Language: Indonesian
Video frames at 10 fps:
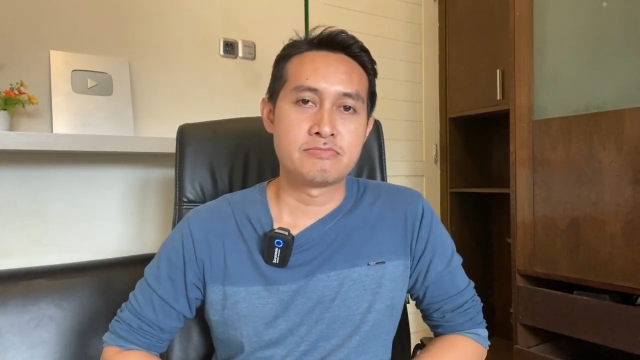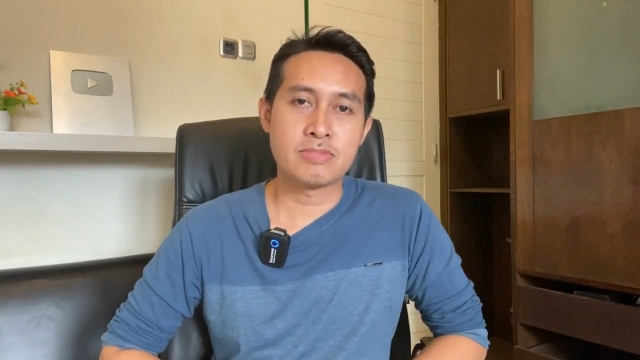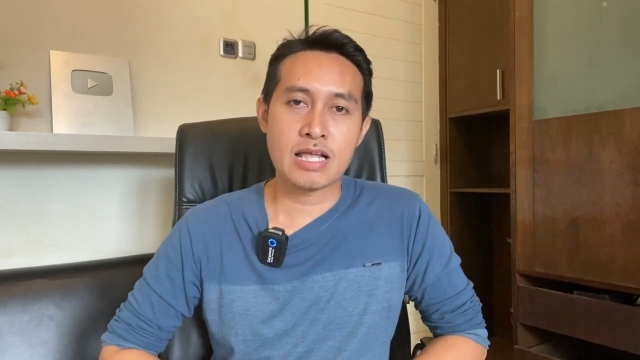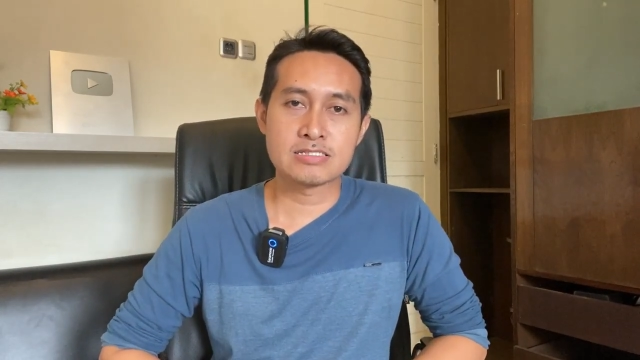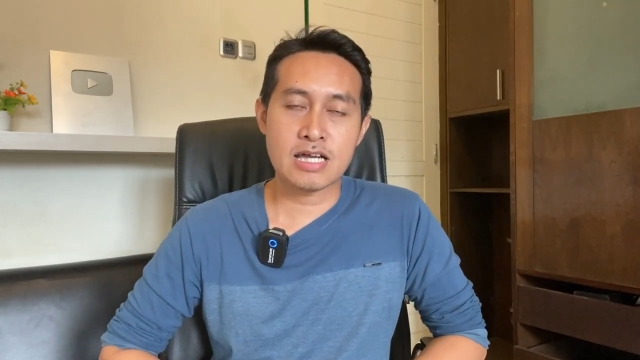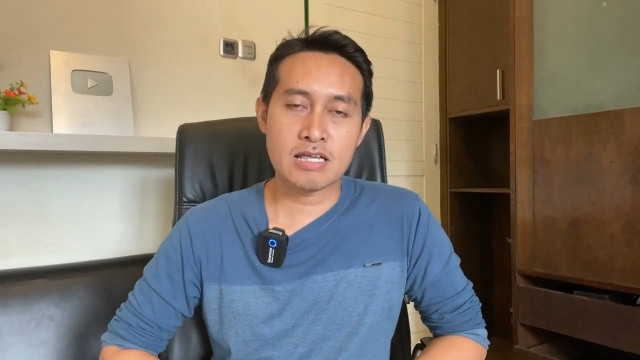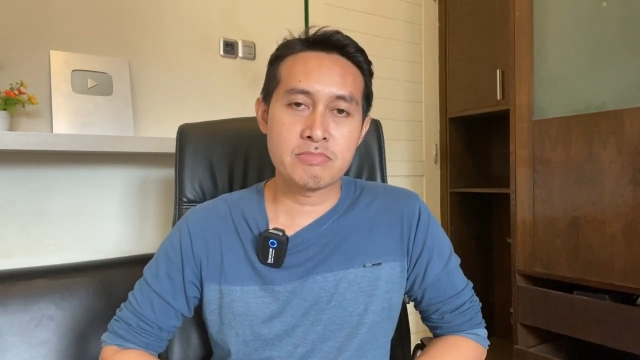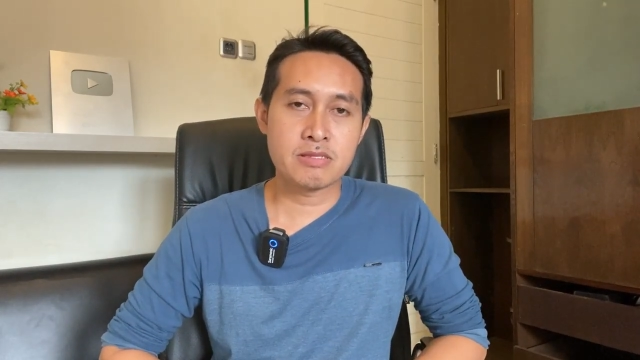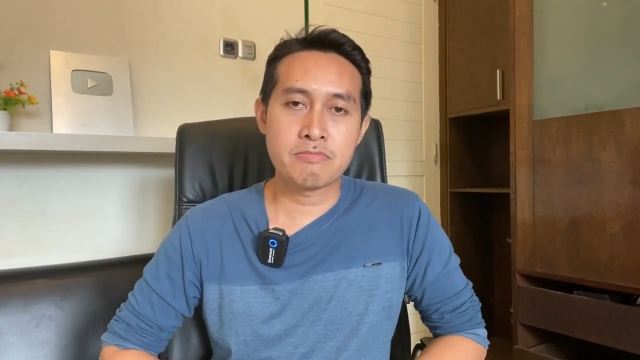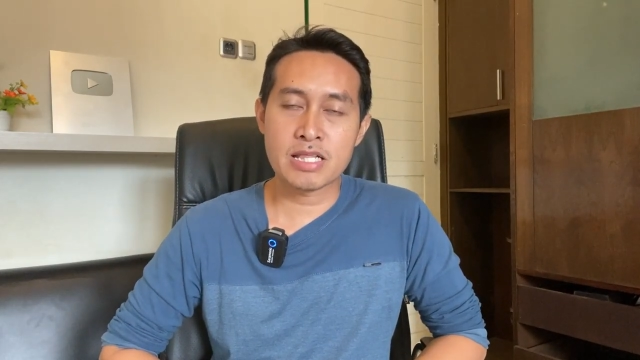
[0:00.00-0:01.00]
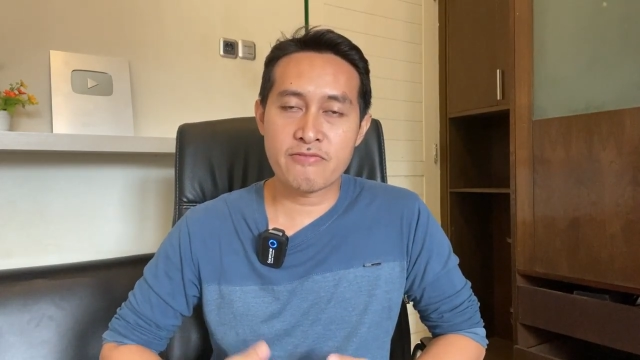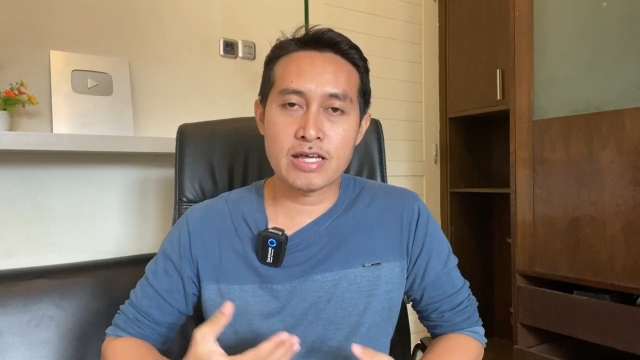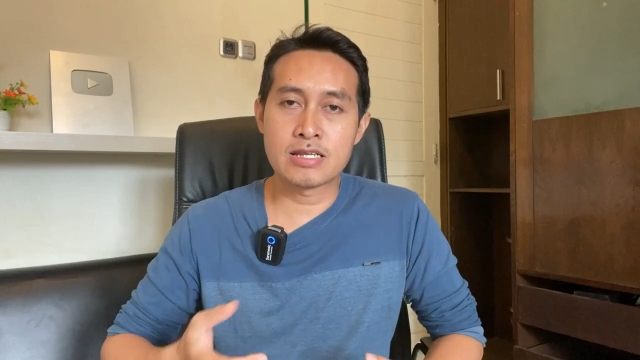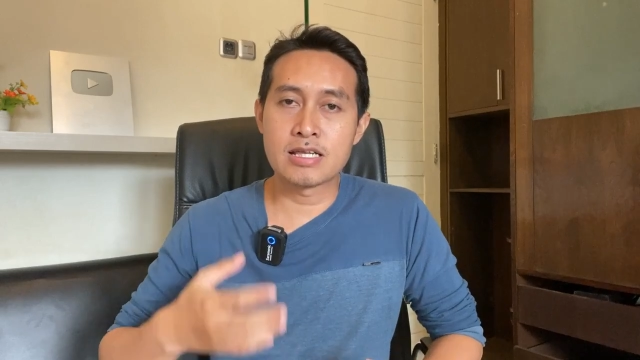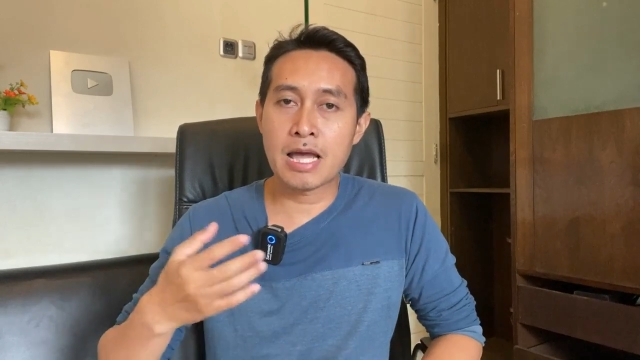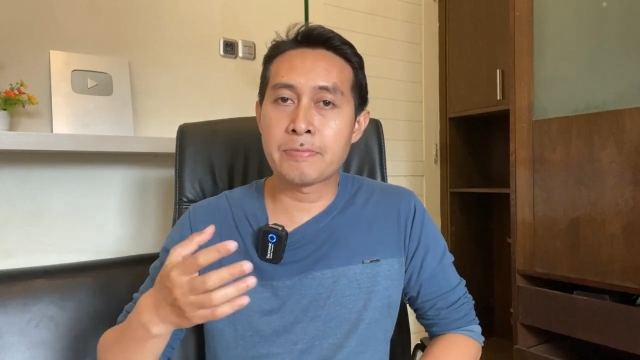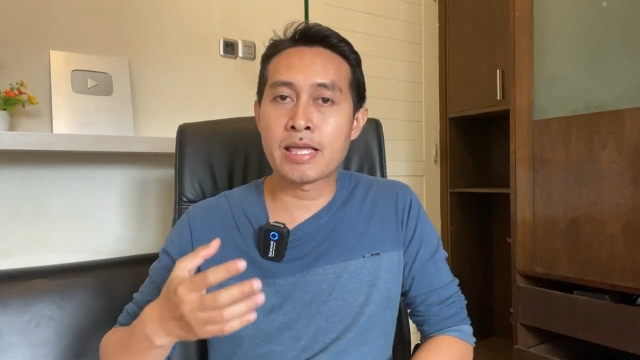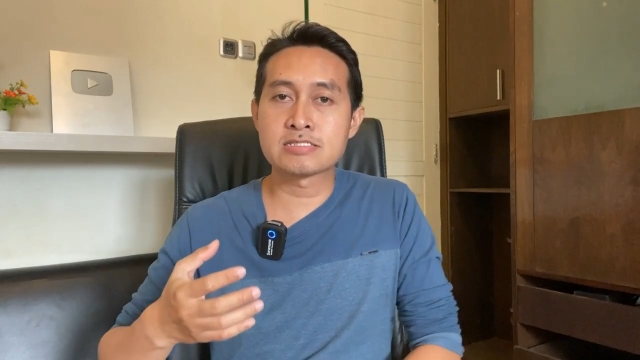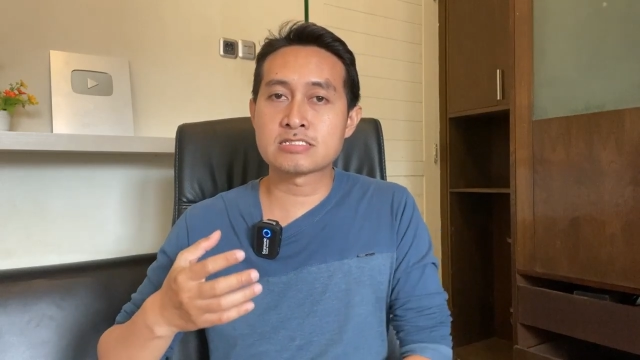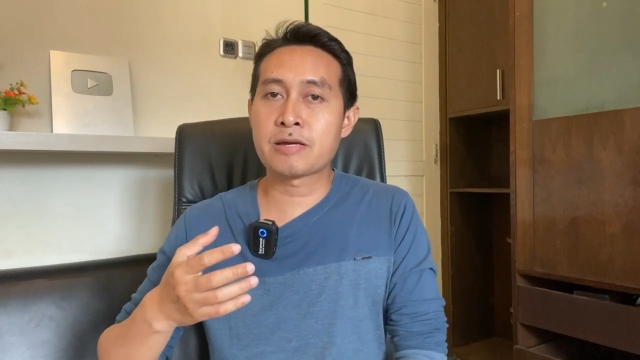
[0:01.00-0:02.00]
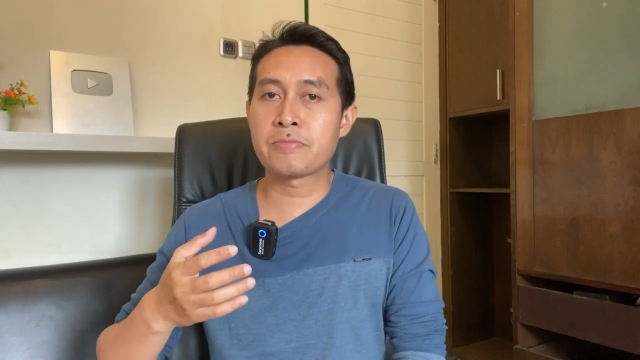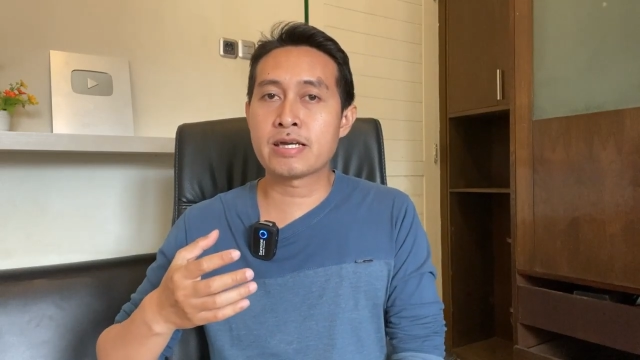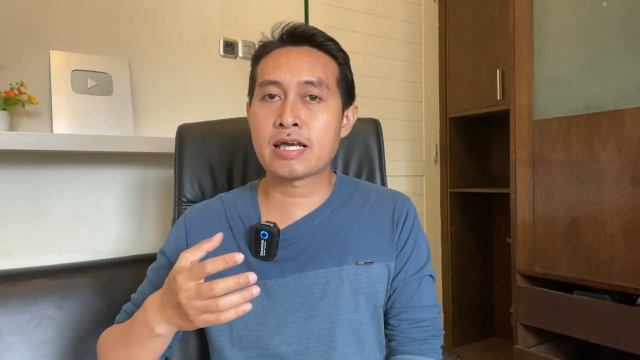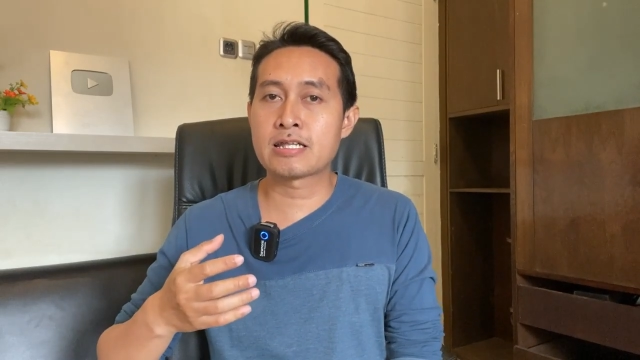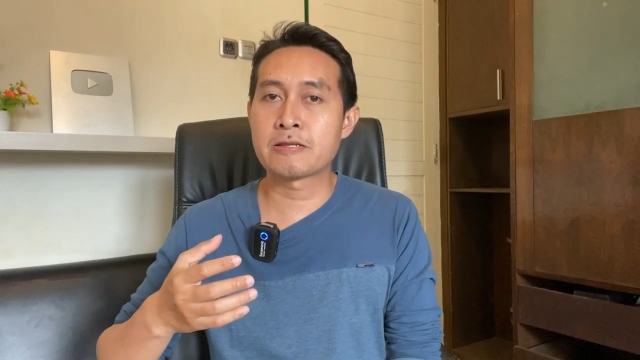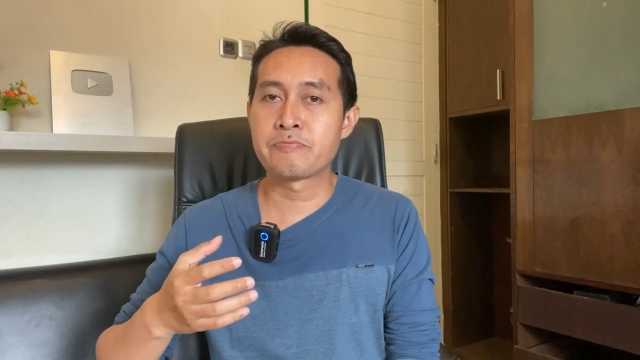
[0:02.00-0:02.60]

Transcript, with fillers: merasakan manfaat dari apa yang saya sampaikan.